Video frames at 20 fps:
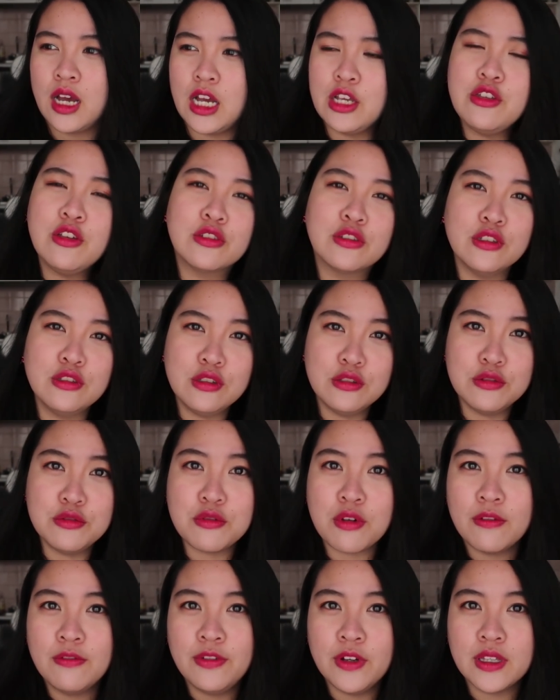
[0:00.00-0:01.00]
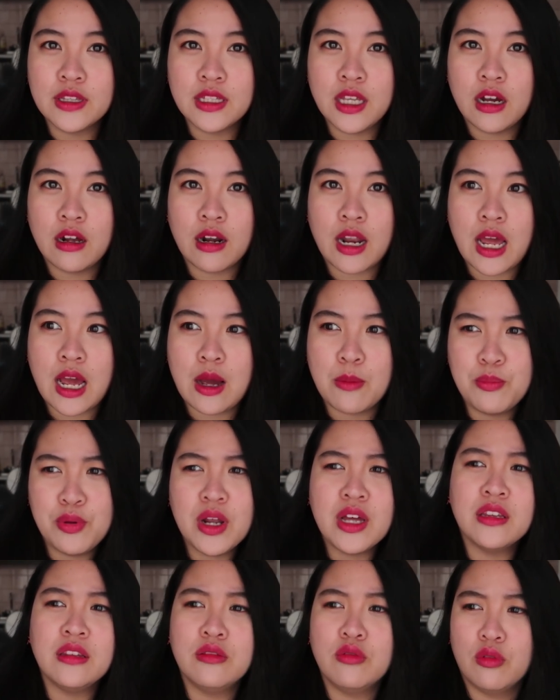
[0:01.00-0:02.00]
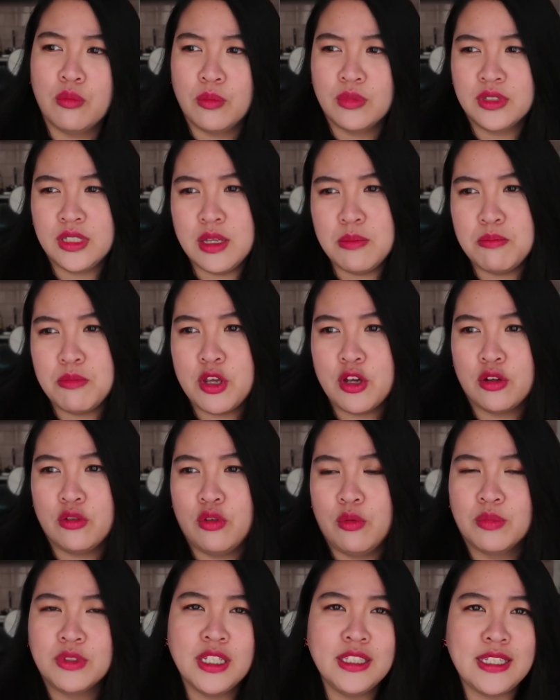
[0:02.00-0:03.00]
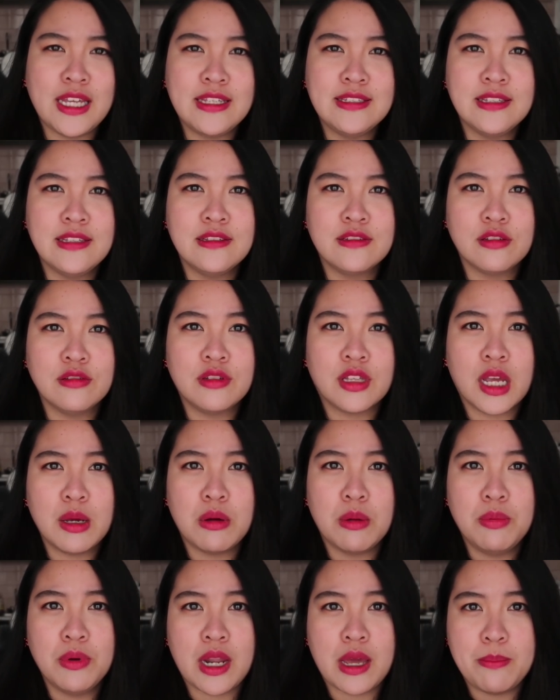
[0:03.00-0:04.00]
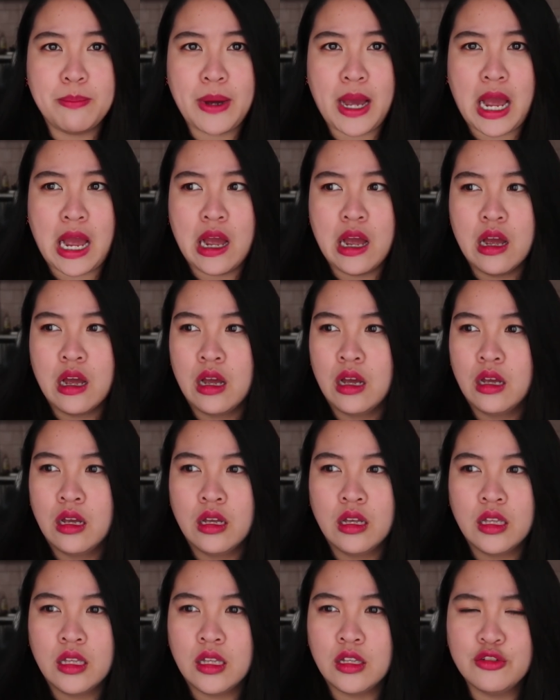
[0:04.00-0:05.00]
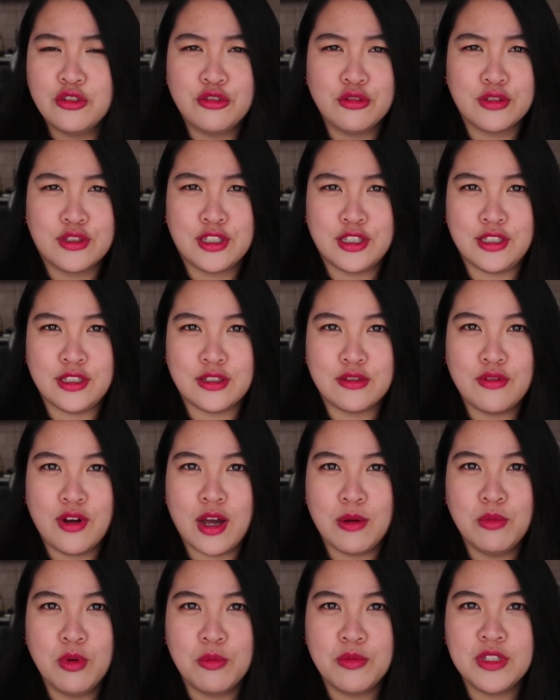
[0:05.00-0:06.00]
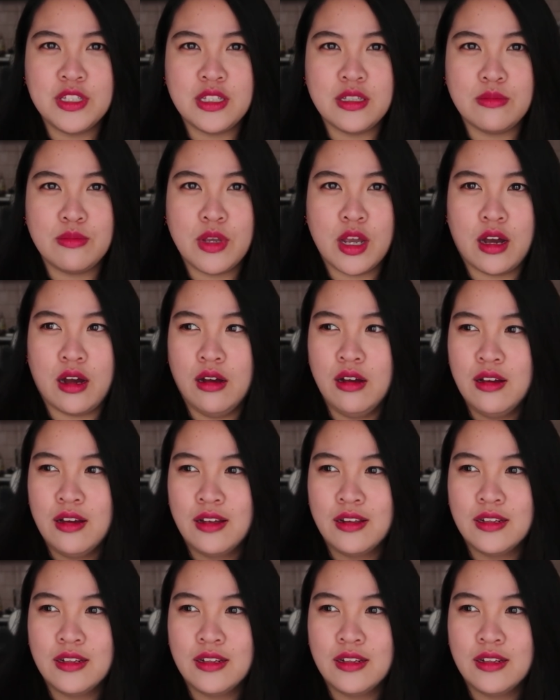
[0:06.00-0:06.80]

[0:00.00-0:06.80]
啊，有时候就是缘分到啦，不然我们在没有我们在单身的时候，你干嘛不来把？那就奇怪，莫名其妙。